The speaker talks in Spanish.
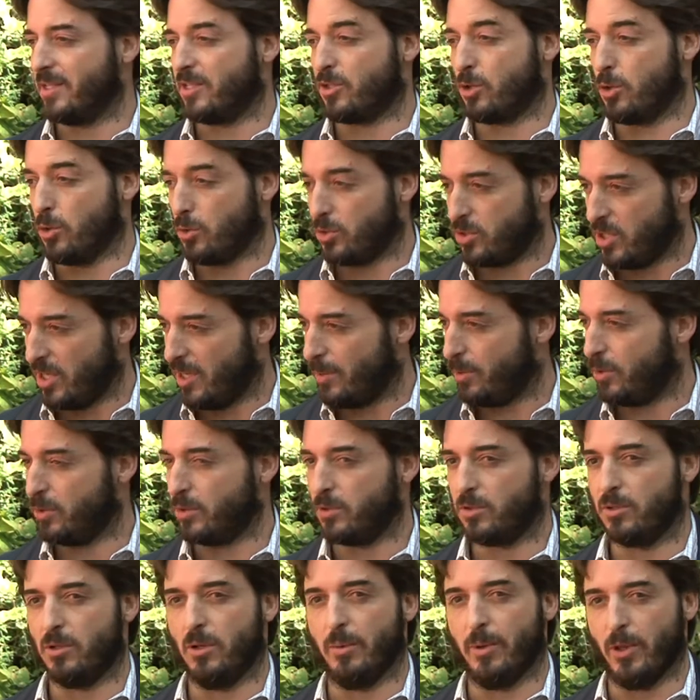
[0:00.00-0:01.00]

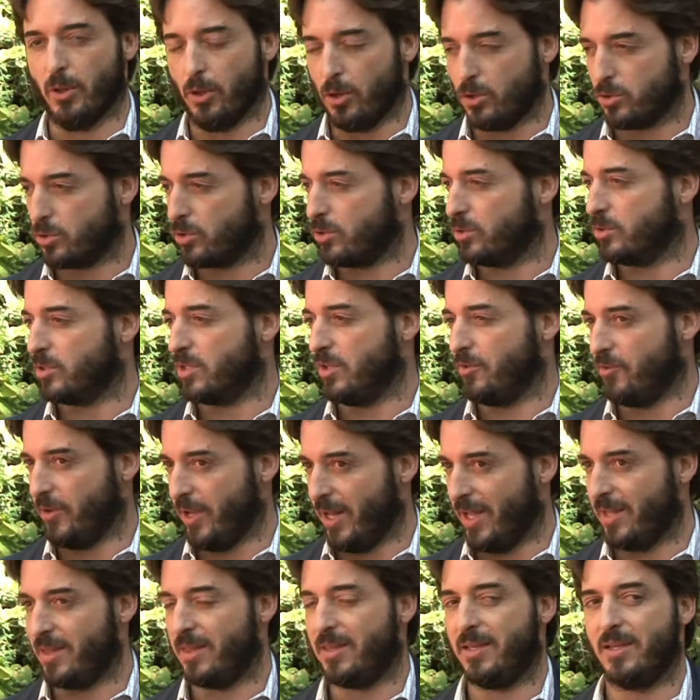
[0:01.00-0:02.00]
exclusivos, novedosos,
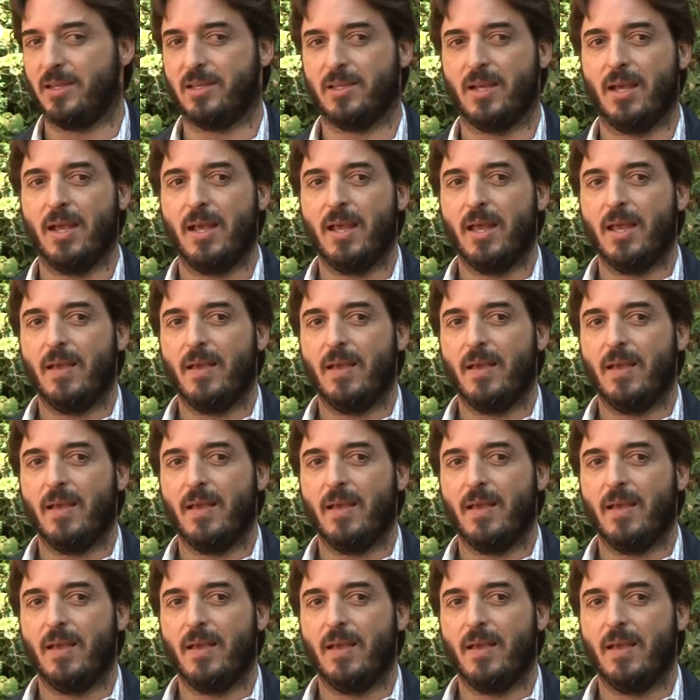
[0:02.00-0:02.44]
diferentes,